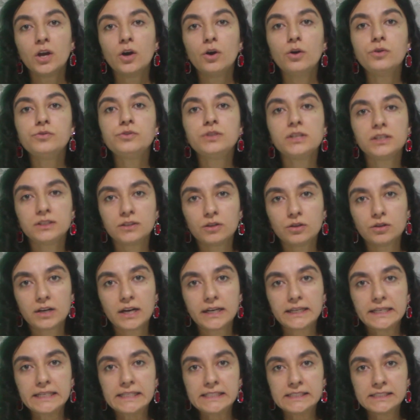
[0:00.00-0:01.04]
Öncelikli
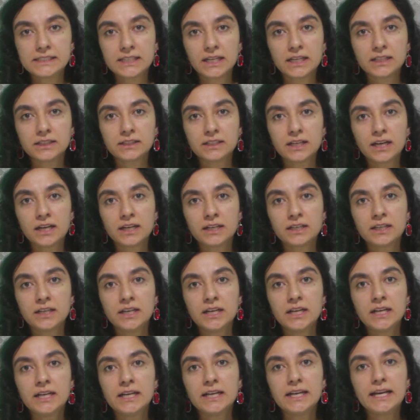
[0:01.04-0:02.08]
olarak insanlar
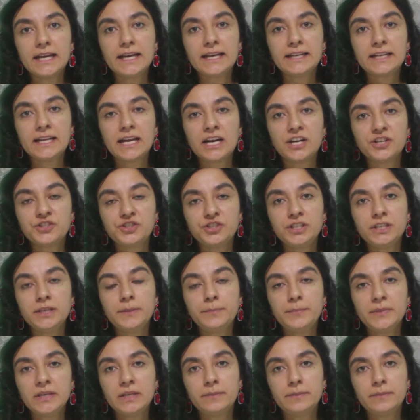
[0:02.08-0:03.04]
enerjiyi